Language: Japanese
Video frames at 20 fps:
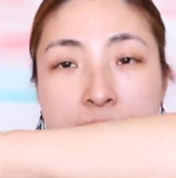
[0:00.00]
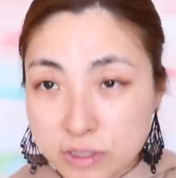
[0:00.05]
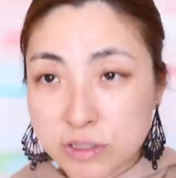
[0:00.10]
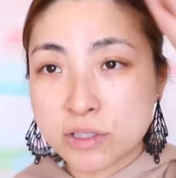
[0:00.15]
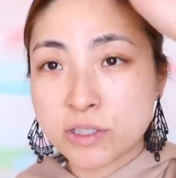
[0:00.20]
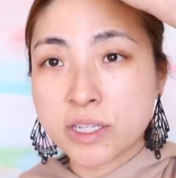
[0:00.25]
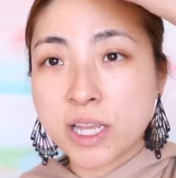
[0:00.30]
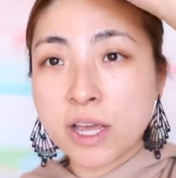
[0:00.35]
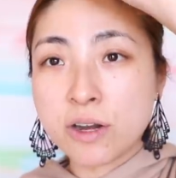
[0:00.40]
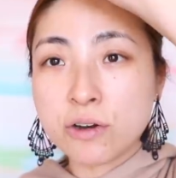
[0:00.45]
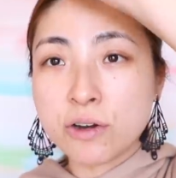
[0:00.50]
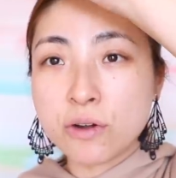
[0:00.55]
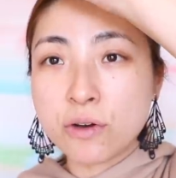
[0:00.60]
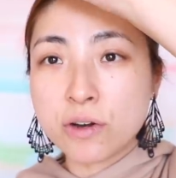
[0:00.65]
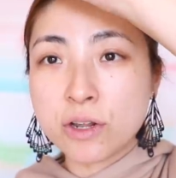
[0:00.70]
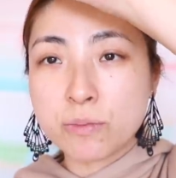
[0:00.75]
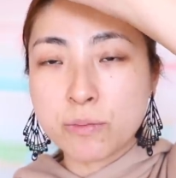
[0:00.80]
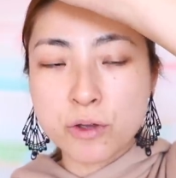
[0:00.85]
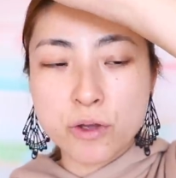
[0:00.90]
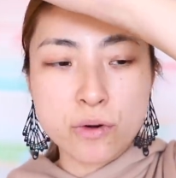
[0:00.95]
まあ、つける
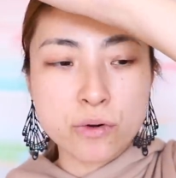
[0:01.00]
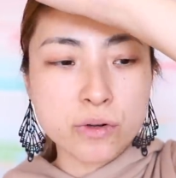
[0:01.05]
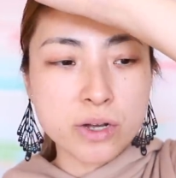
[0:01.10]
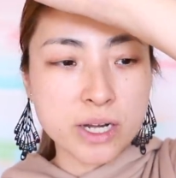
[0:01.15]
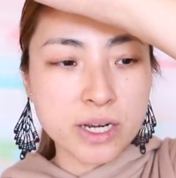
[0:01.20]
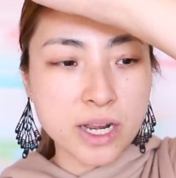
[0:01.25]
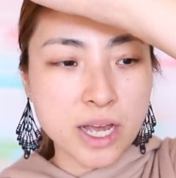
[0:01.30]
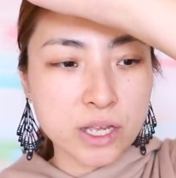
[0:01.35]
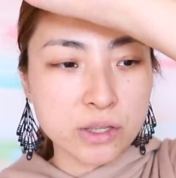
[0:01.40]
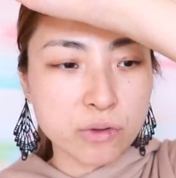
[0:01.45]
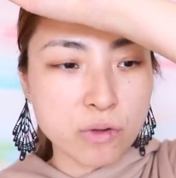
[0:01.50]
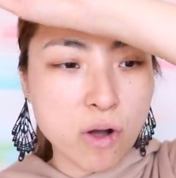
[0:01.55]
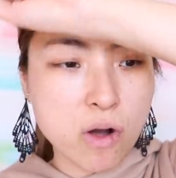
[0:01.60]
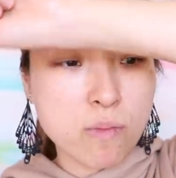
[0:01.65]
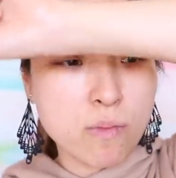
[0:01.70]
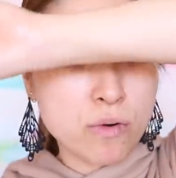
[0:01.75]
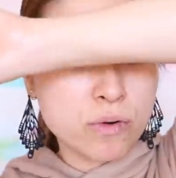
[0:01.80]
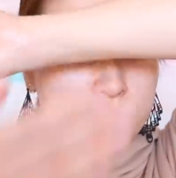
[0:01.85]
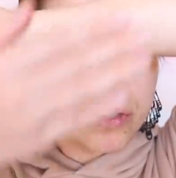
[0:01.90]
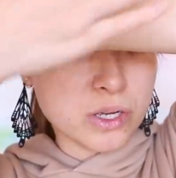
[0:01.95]
量にもよるかなとは
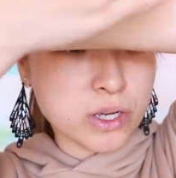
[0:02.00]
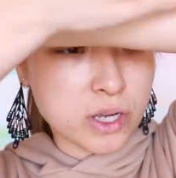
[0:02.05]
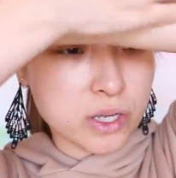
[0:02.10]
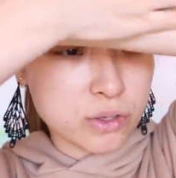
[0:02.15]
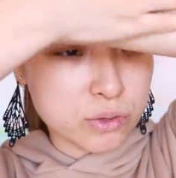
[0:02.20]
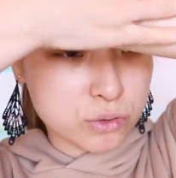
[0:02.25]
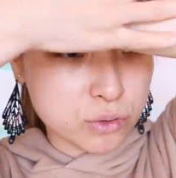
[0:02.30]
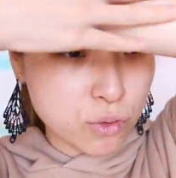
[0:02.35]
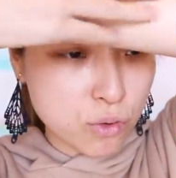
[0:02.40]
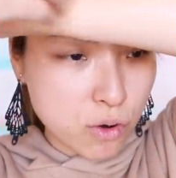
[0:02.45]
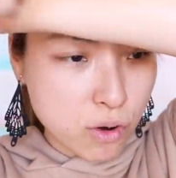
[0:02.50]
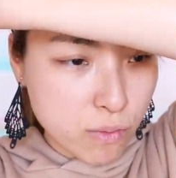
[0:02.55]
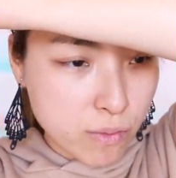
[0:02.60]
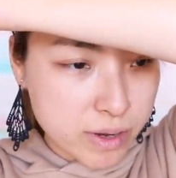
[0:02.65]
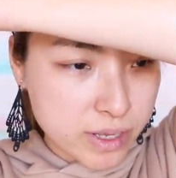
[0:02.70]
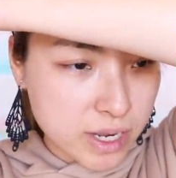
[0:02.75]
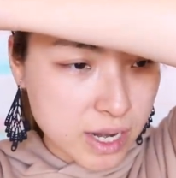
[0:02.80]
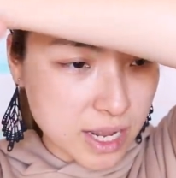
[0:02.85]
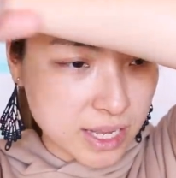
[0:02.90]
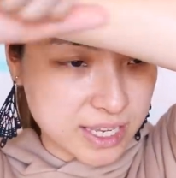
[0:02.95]
思うんだけどそこ
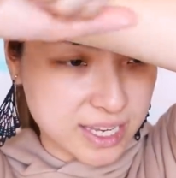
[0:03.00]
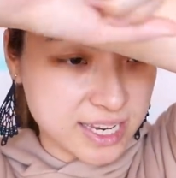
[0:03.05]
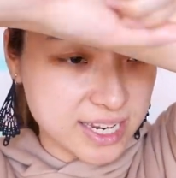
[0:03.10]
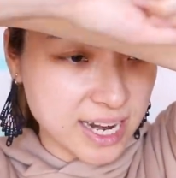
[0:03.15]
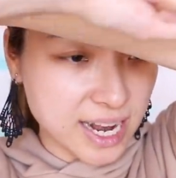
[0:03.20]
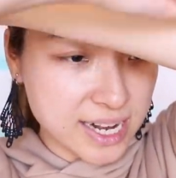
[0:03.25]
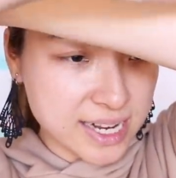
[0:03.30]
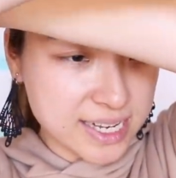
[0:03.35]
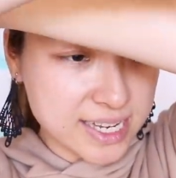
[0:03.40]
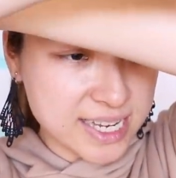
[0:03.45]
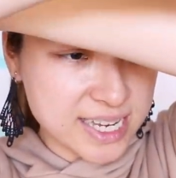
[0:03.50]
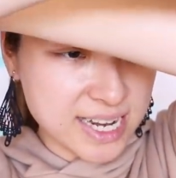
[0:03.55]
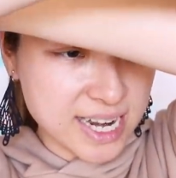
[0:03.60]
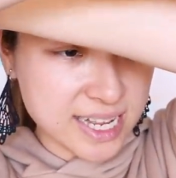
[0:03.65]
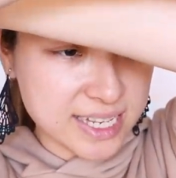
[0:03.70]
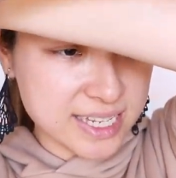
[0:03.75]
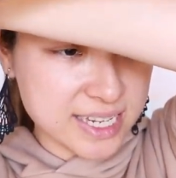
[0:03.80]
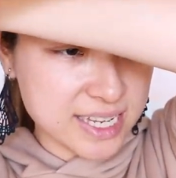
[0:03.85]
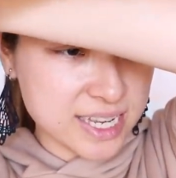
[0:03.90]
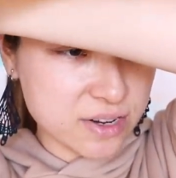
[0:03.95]
までね
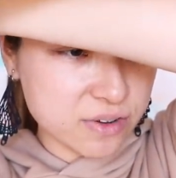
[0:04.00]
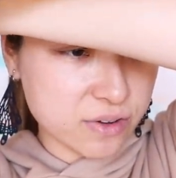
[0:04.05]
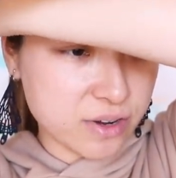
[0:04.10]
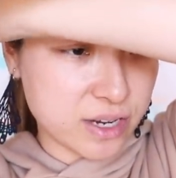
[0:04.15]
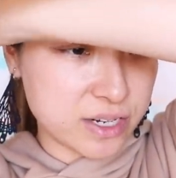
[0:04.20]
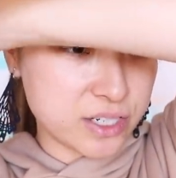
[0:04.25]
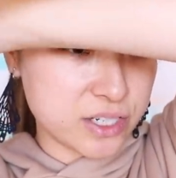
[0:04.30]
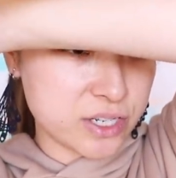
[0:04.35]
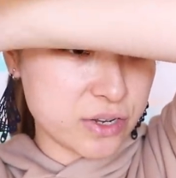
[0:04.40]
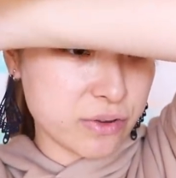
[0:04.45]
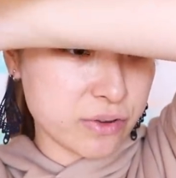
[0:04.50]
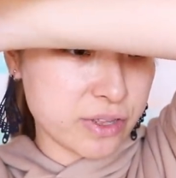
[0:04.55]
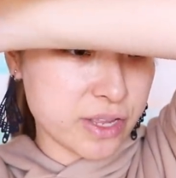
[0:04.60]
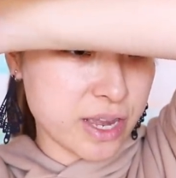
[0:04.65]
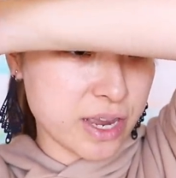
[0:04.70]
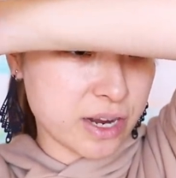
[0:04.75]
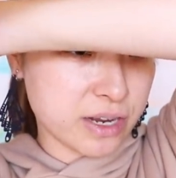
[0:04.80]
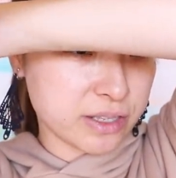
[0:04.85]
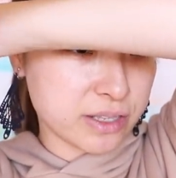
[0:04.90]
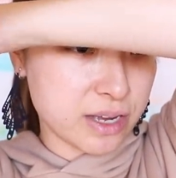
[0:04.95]
ギランギランになる感じでは
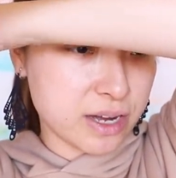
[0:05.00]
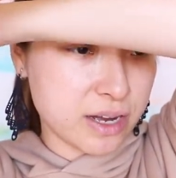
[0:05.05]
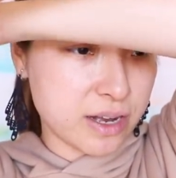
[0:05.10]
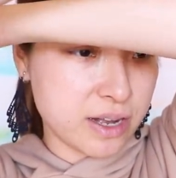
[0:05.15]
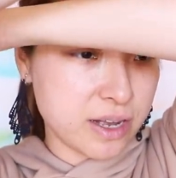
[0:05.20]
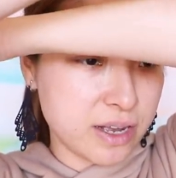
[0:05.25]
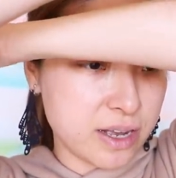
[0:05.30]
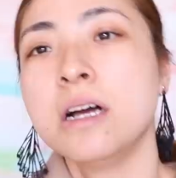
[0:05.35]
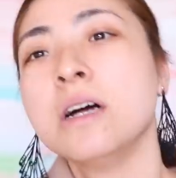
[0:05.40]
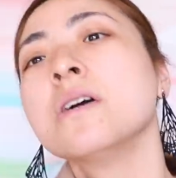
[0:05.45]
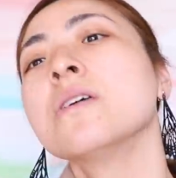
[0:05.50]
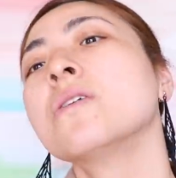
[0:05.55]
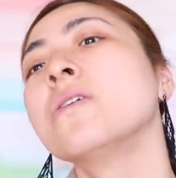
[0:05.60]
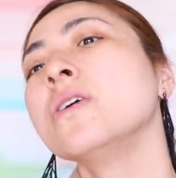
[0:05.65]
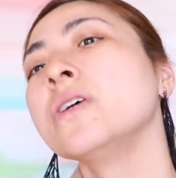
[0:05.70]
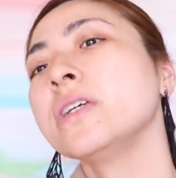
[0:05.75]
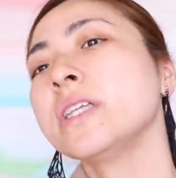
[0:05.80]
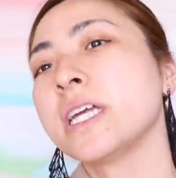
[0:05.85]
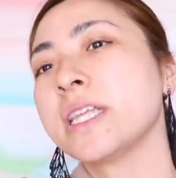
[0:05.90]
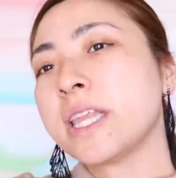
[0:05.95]
ないかな
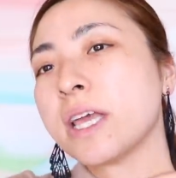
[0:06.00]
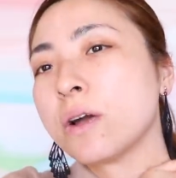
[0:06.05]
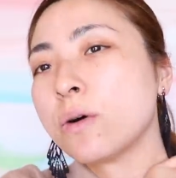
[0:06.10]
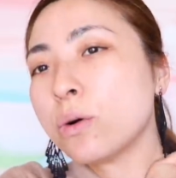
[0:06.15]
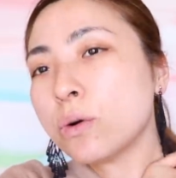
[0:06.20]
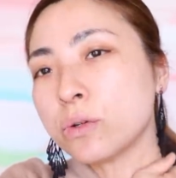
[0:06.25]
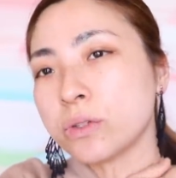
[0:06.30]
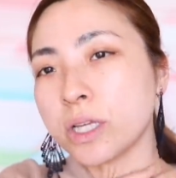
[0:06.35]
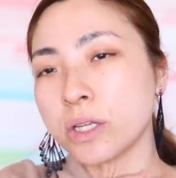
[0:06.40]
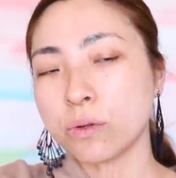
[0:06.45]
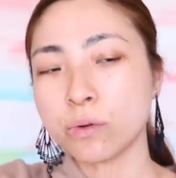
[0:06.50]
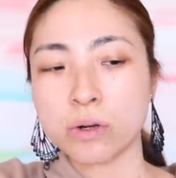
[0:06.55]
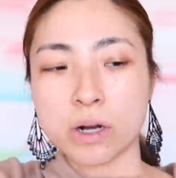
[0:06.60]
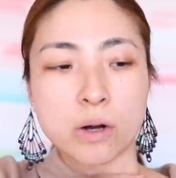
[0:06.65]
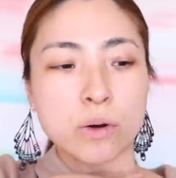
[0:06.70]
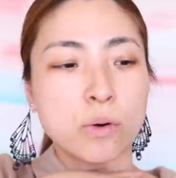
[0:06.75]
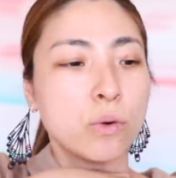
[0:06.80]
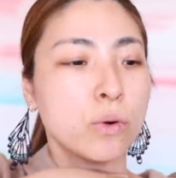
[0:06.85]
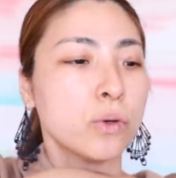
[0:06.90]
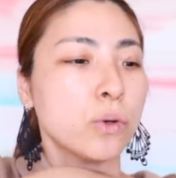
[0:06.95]
こういうねデコルテと
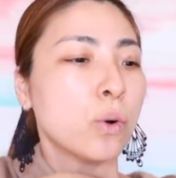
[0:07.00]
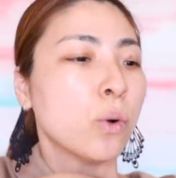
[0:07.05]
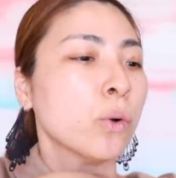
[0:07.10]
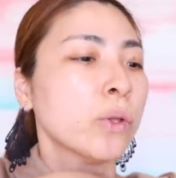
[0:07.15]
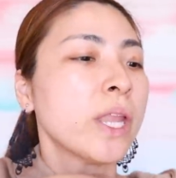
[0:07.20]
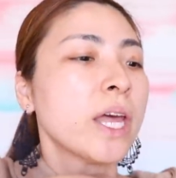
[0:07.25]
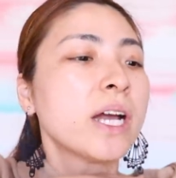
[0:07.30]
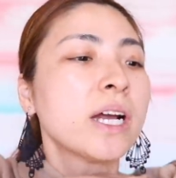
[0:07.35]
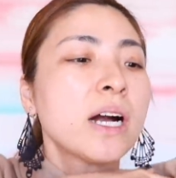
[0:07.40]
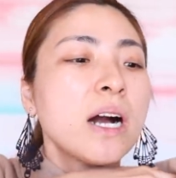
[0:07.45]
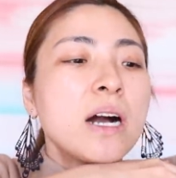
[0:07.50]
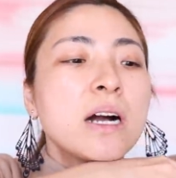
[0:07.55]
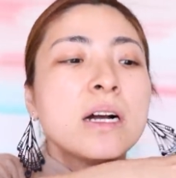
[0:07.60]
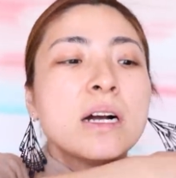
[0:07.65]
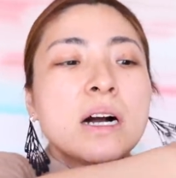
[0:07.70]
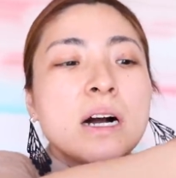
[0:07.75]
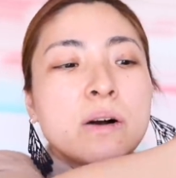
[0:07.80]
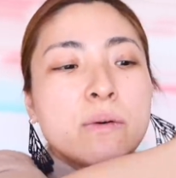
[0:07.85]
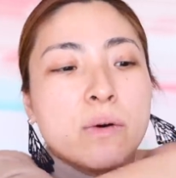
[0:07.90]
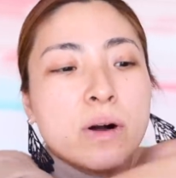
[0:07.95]
かこういう骨感
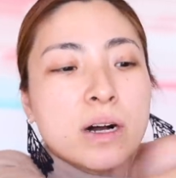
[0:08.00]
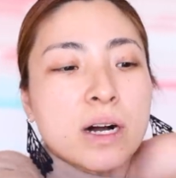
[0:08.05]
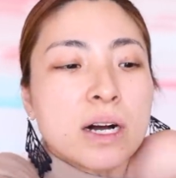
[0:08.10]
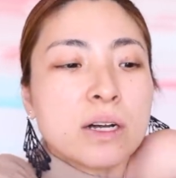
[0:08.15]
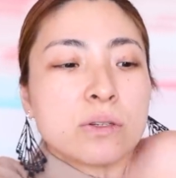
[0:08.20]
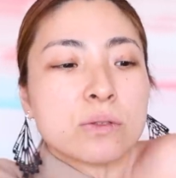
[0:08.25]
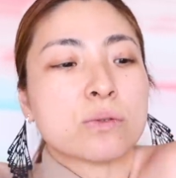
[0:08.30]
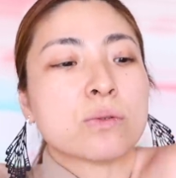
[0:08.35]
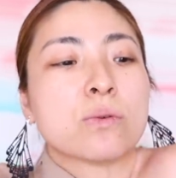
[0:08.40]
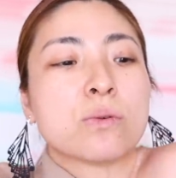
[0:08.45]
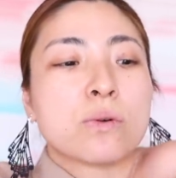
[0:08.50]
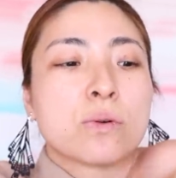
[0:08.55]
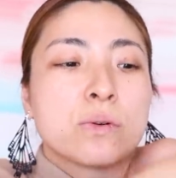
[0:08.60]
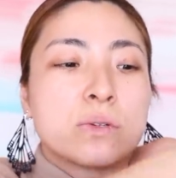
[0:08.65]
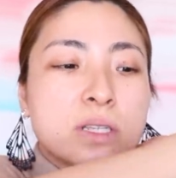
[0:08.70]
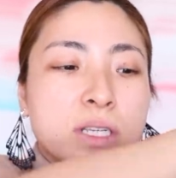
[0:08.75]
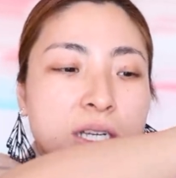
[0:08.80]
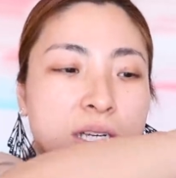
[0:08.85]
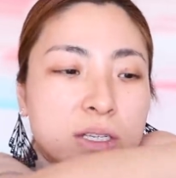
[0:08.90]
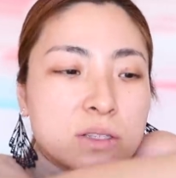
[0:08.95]
が分かるとこ
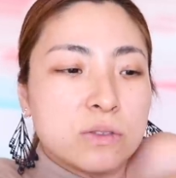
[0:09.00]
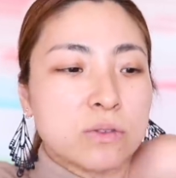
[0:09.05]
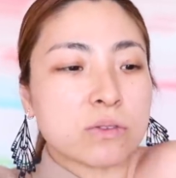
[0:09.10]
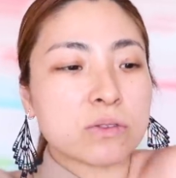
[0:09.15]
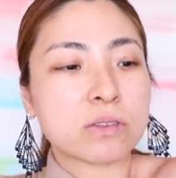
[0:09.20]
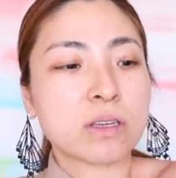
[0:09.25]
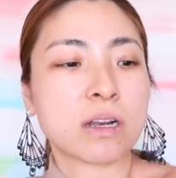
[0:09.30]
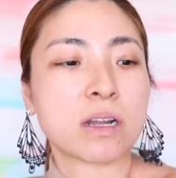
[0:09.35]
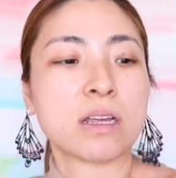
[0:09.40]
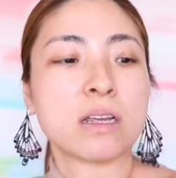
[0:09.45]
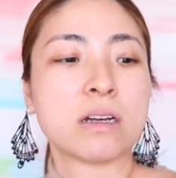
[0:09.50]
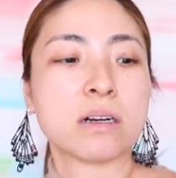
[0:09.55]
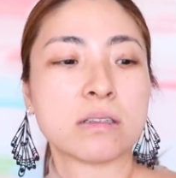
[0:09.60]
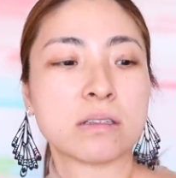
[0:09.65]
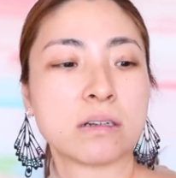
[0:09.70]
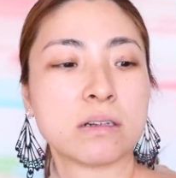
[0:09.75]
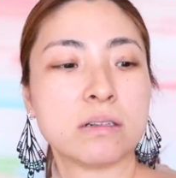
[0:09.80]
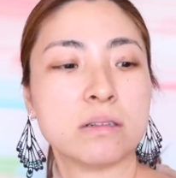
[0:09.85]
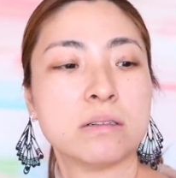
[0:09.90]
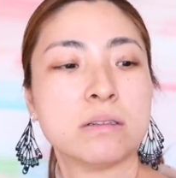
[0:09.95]
ろに塗ったらいいか
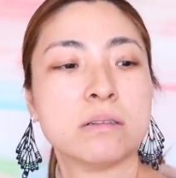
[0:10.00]
な